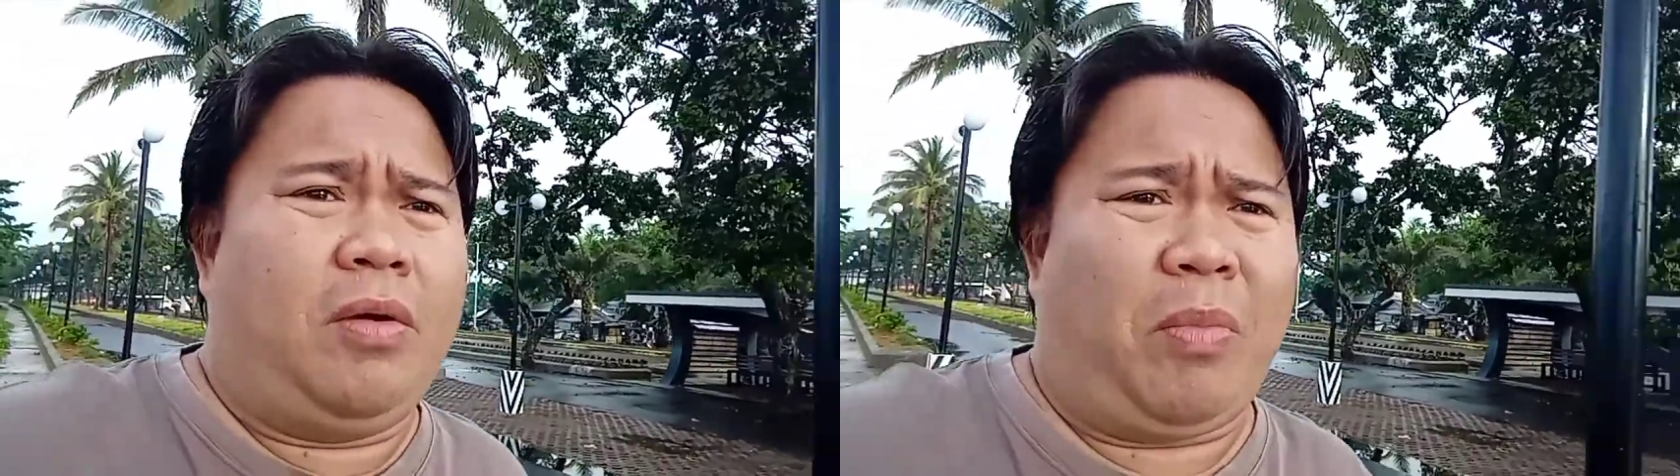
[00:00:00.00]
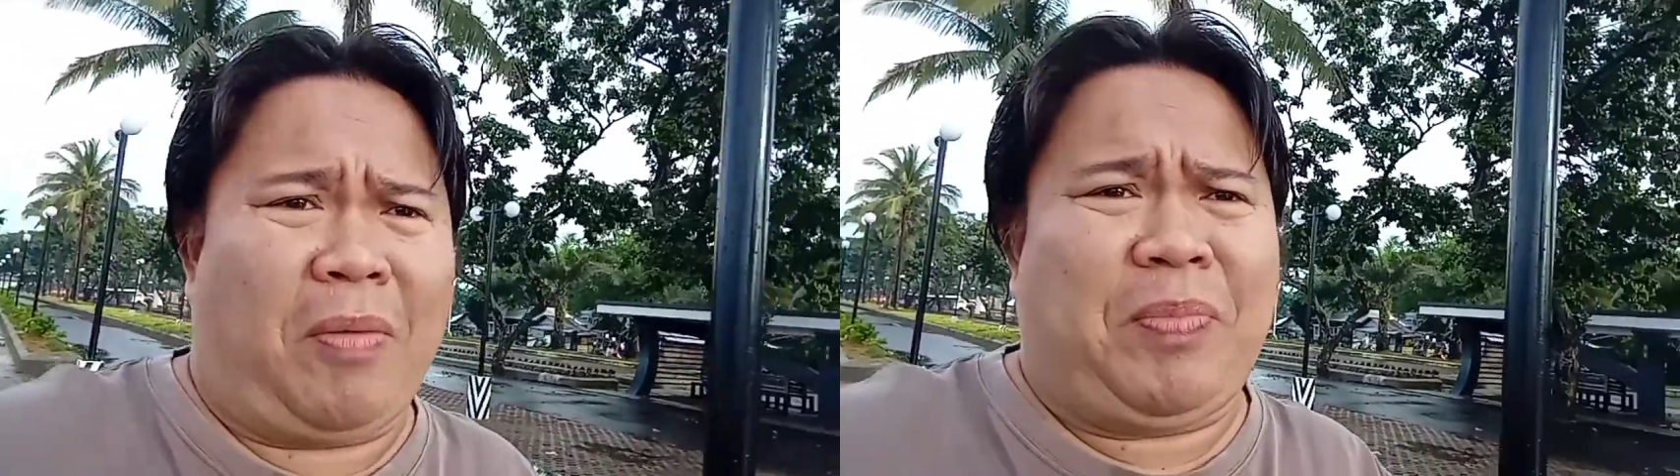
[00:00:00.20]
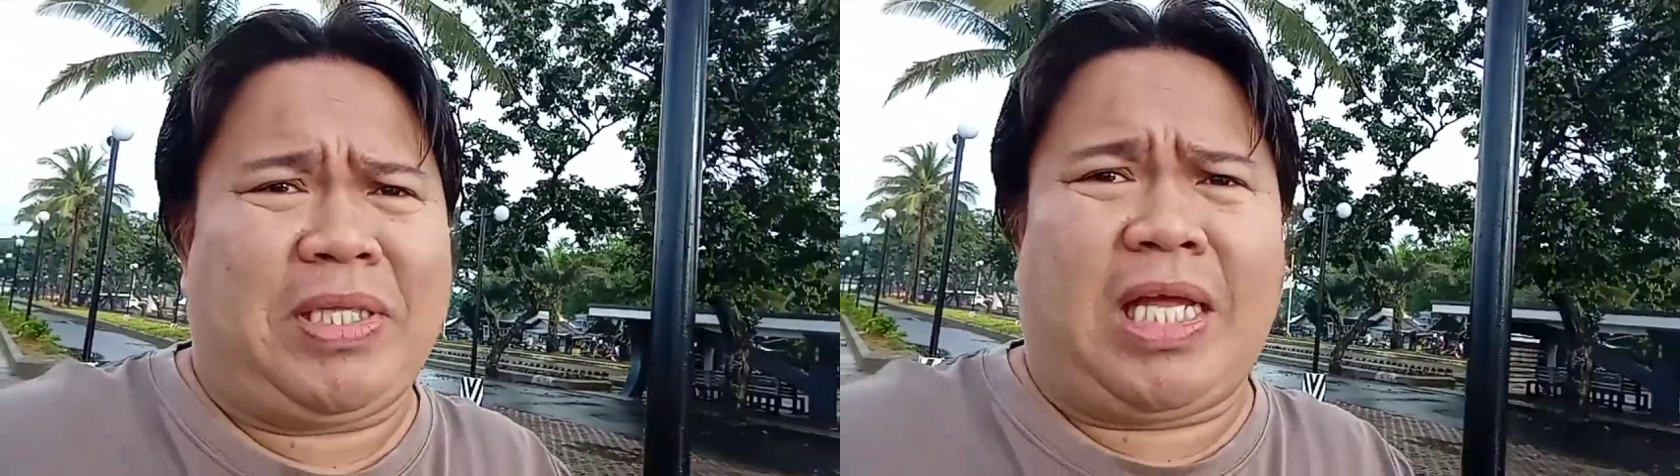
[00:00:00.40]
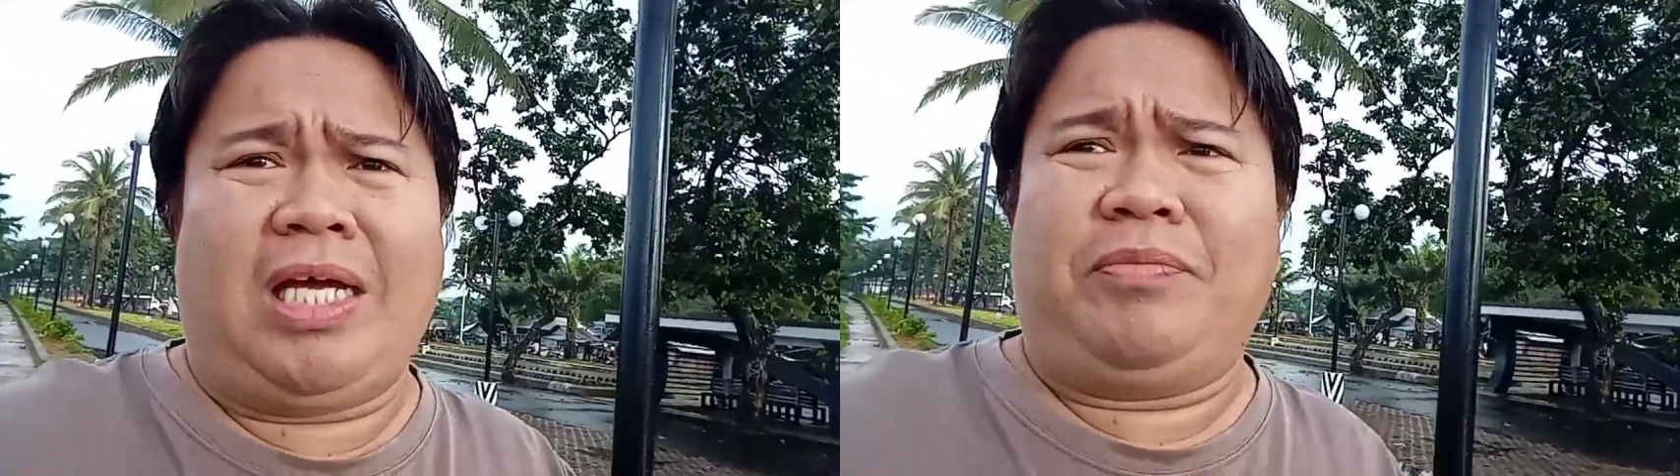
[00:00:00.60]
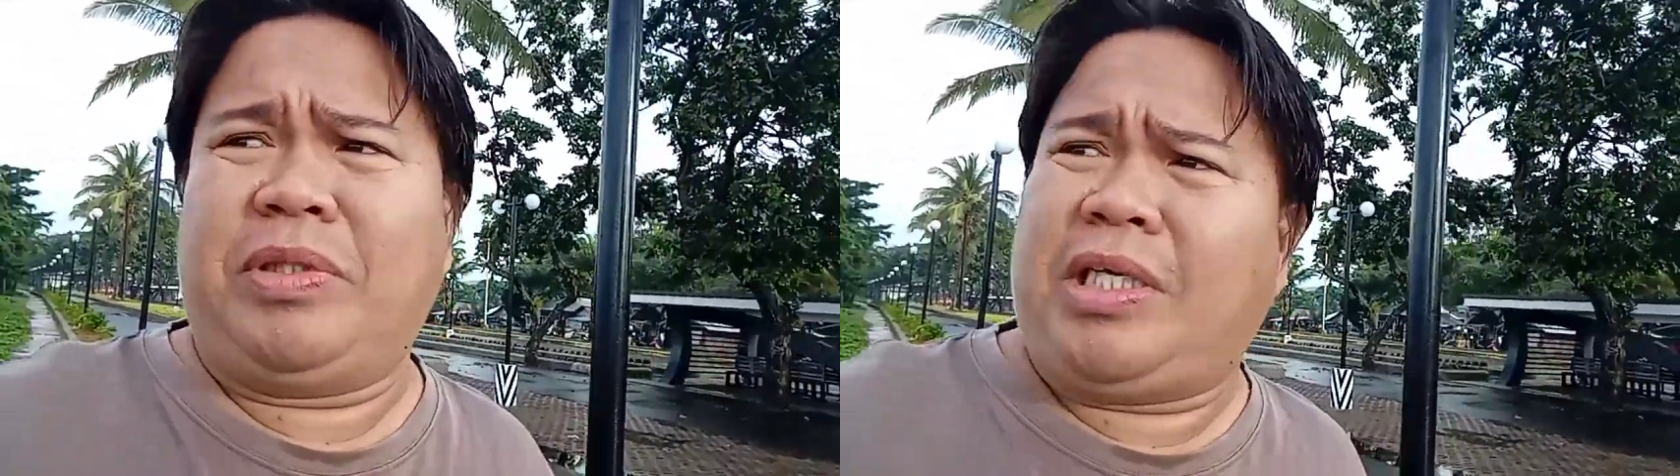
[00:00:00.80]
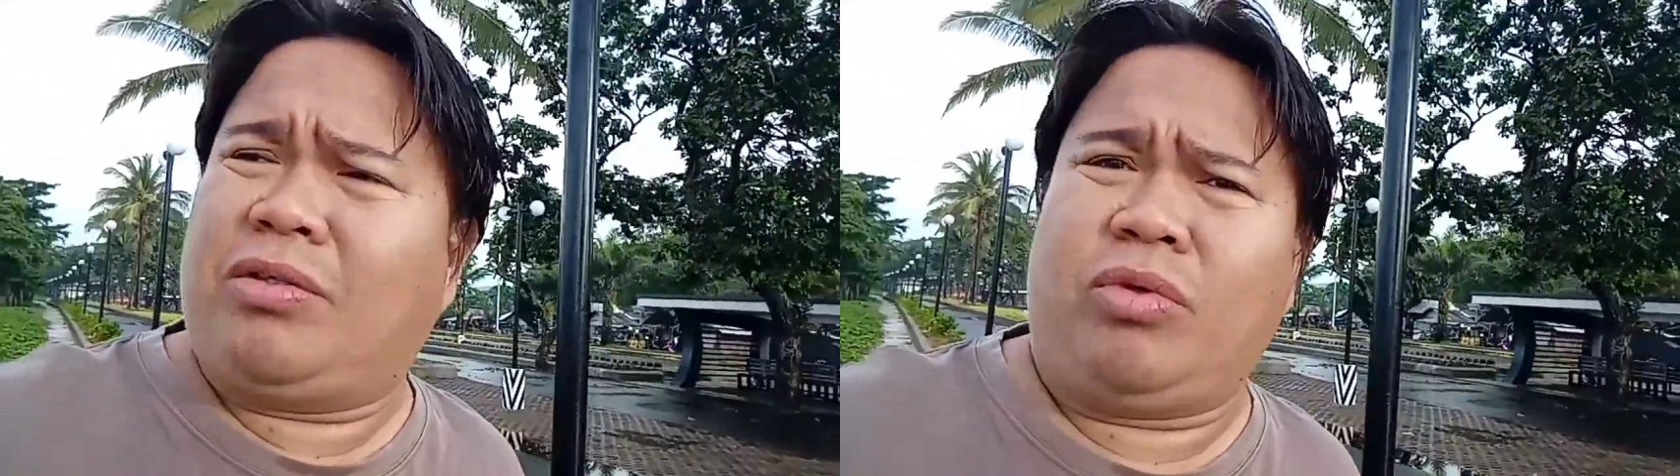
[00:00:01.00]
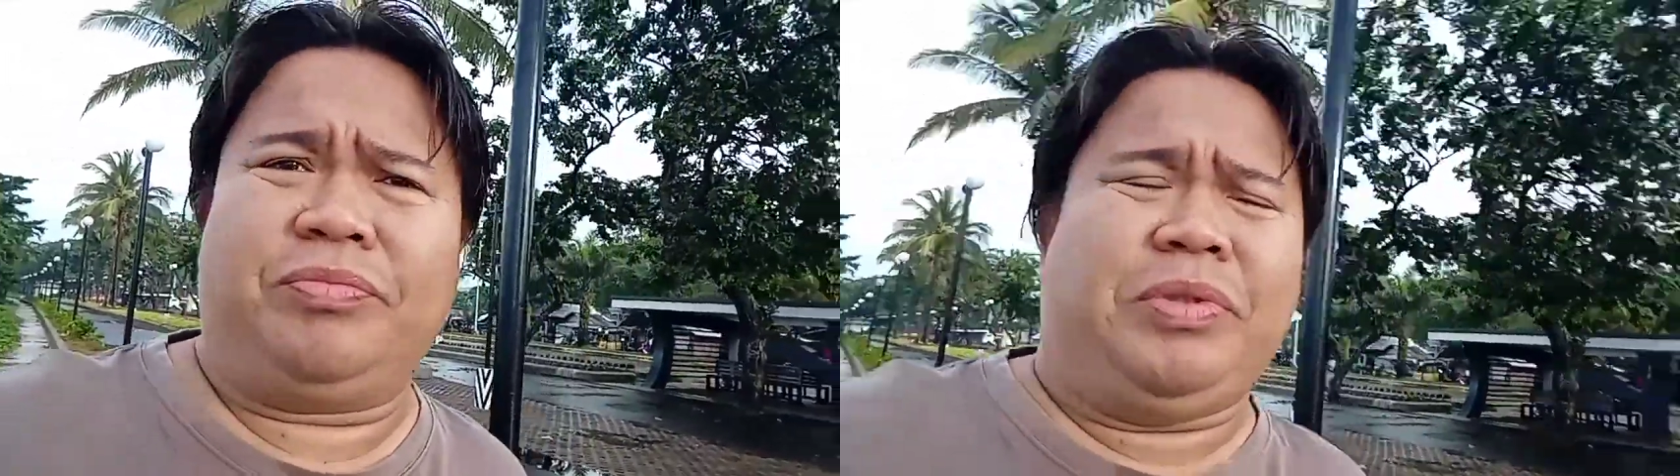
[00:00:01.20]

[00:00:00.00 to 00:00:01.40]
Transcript: maapektahan pa sa ako ang